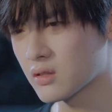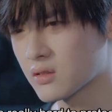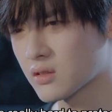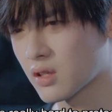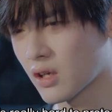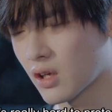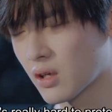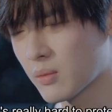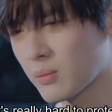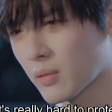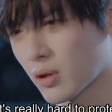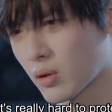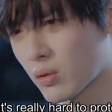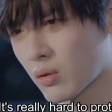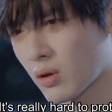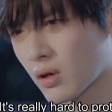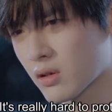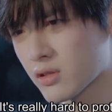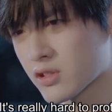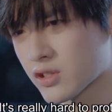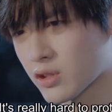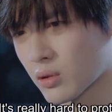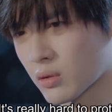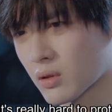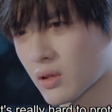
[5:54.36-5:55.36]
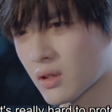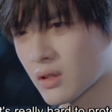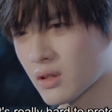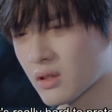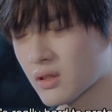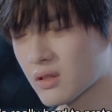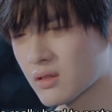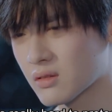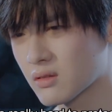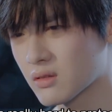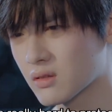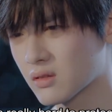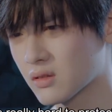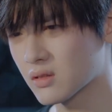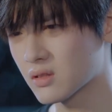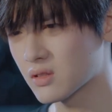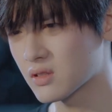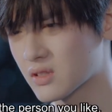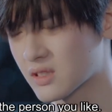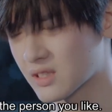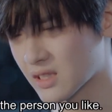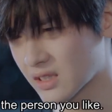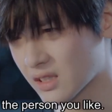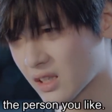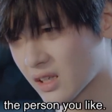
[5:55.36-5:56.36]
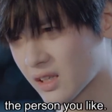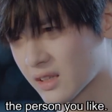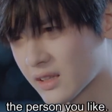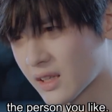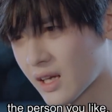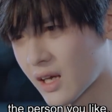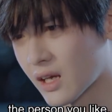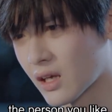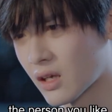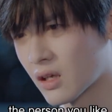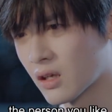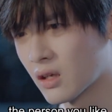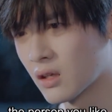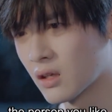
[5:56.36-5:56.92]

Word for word: 想要保护好喜欢的人，真的很难。